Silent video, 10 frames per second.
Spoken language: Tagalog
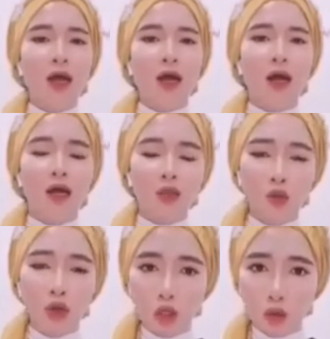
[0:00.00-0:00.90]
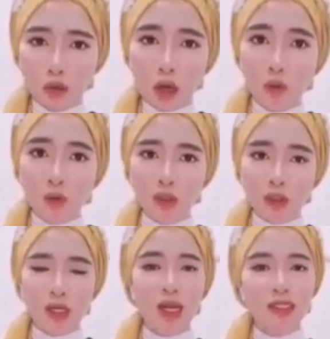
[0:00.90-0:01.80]
uh, ah, tuy kyog na
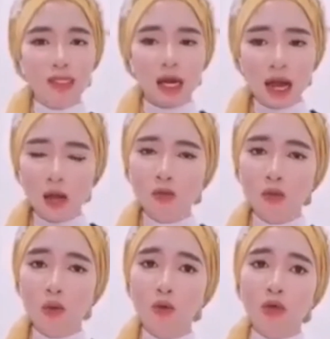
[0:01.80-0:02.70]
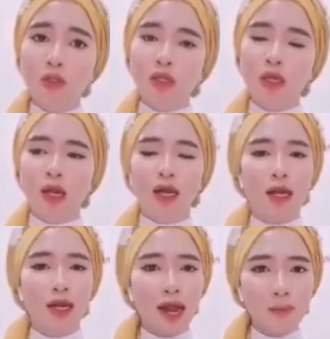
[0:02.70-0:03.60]
lukos nila sang ayon sa lukos nila
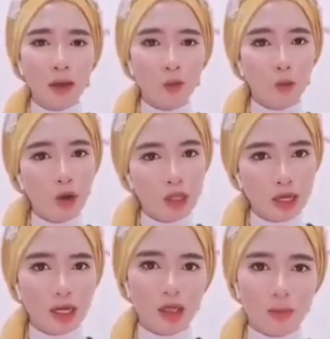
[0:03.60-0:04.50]
nadaramang bulatan niya